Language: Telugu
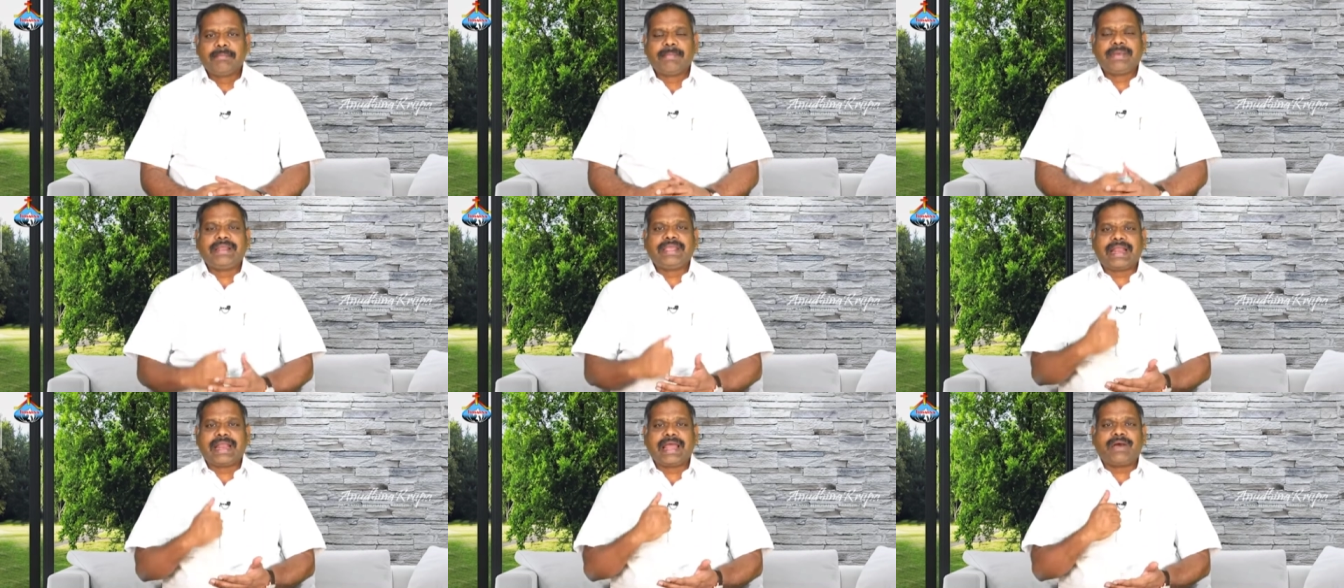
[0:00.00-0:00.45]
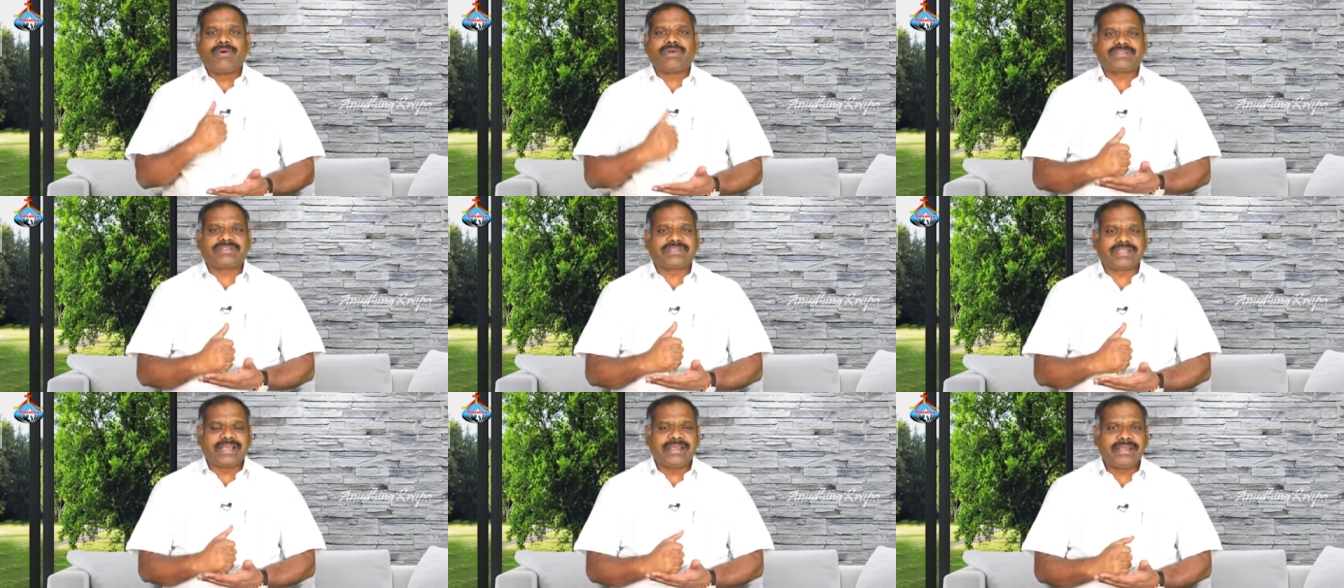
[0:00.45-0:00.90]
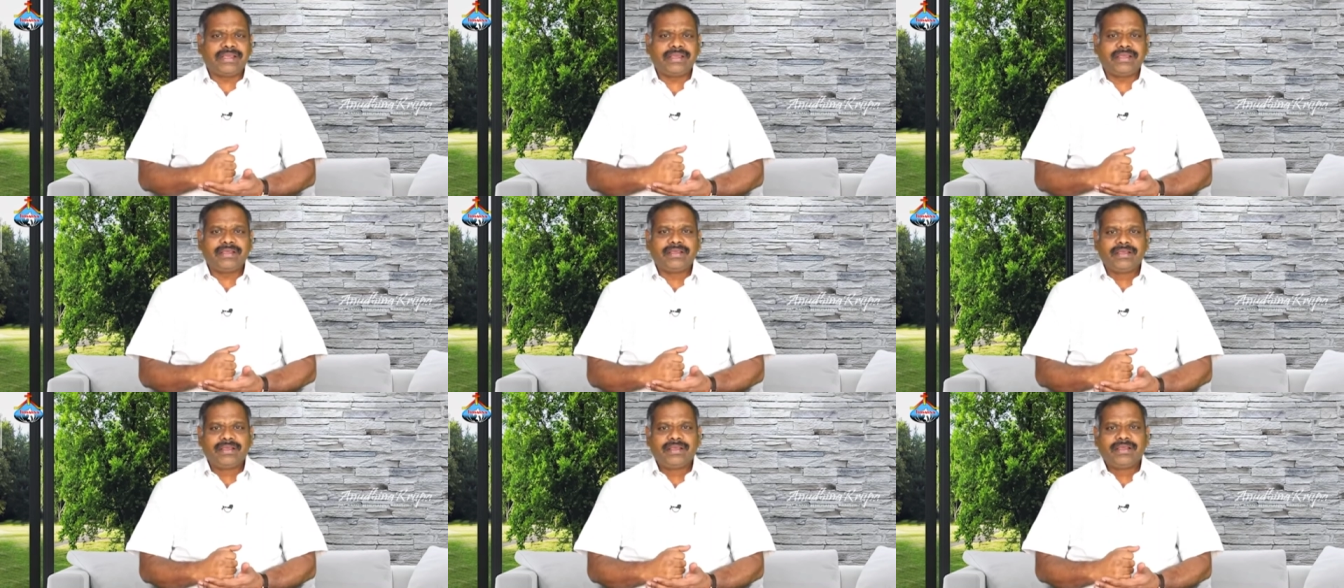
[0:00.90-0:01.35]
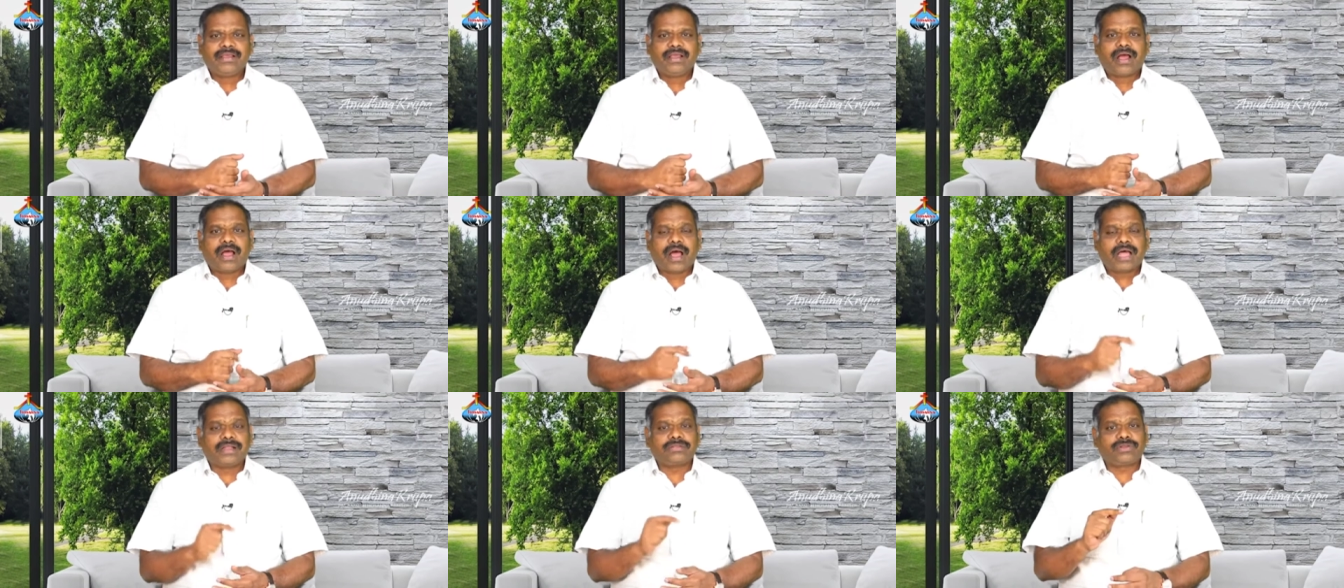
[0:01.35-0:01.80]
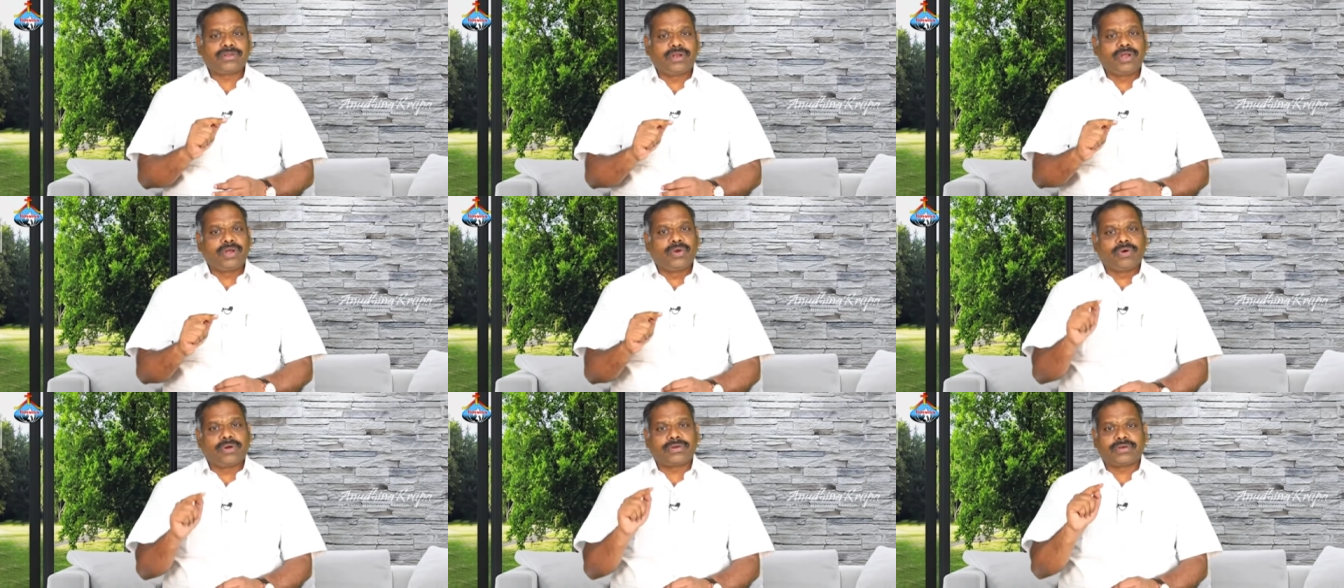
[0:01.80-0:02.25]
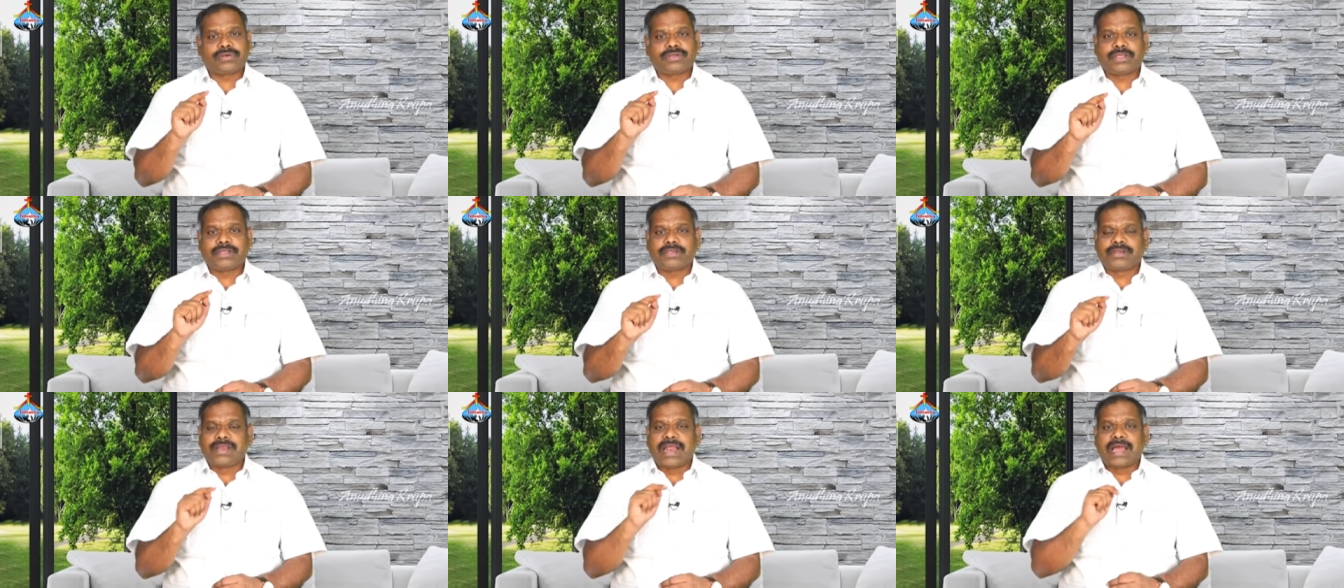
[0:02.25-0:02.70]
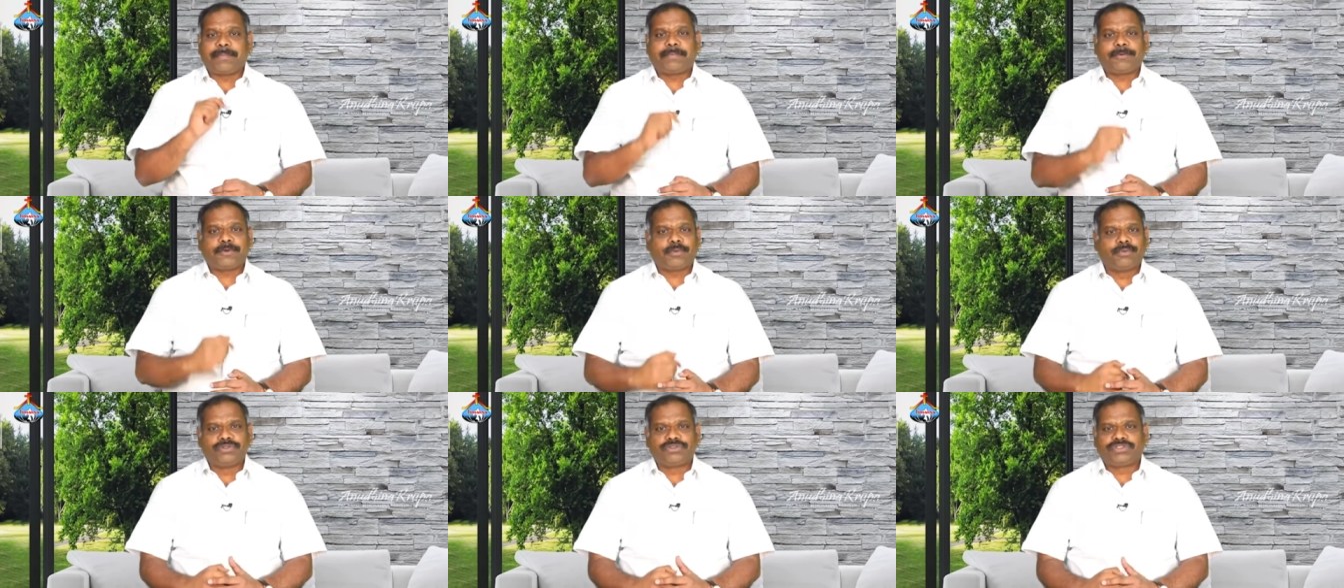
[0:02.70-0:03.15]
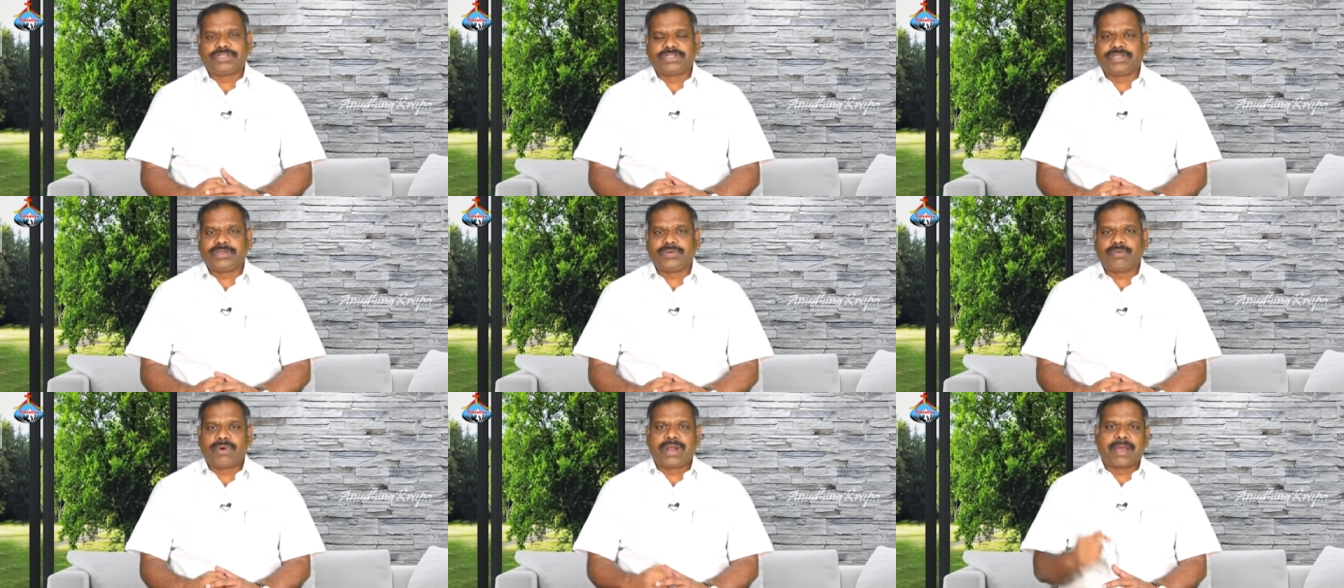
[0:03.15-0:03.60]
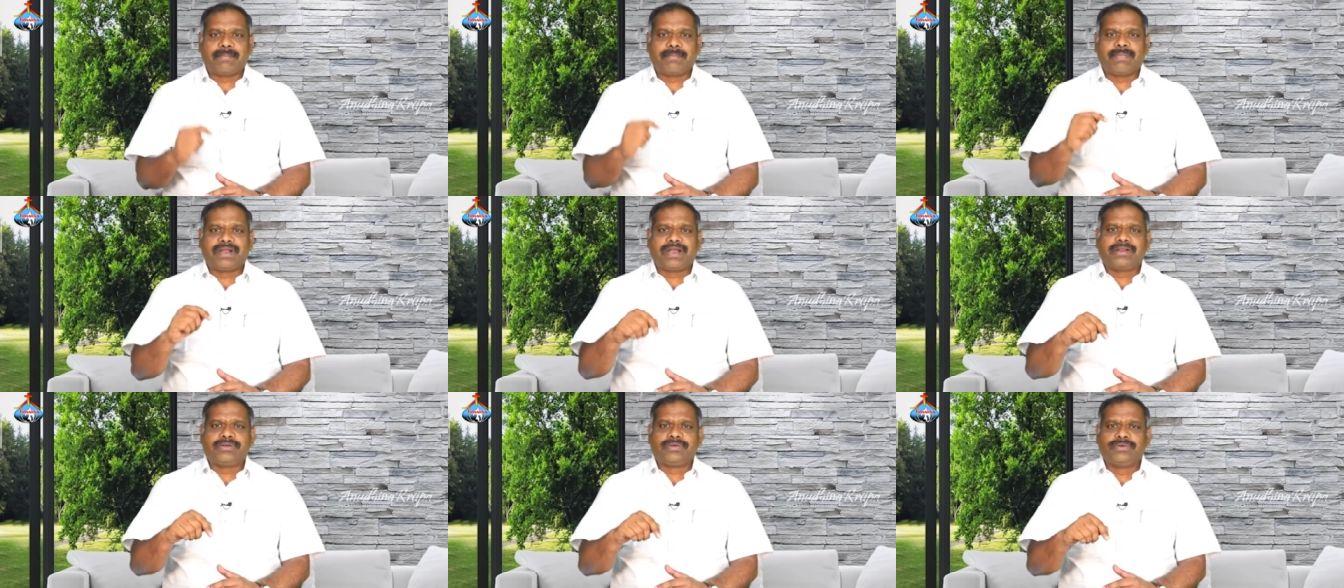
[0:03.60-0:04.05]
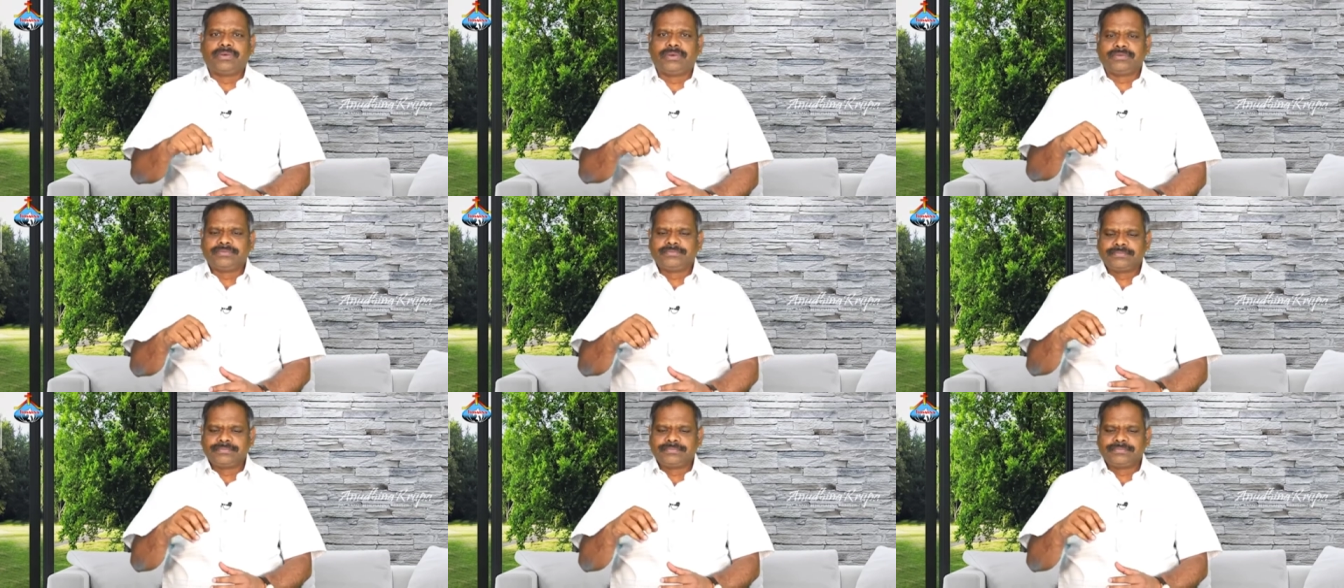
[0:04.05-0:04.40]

మరి ఎలా వస్తాయి అంతలో ఒకటి జ్ఞాపకం వచ్చింది వాళ్ళ అమ్మగారు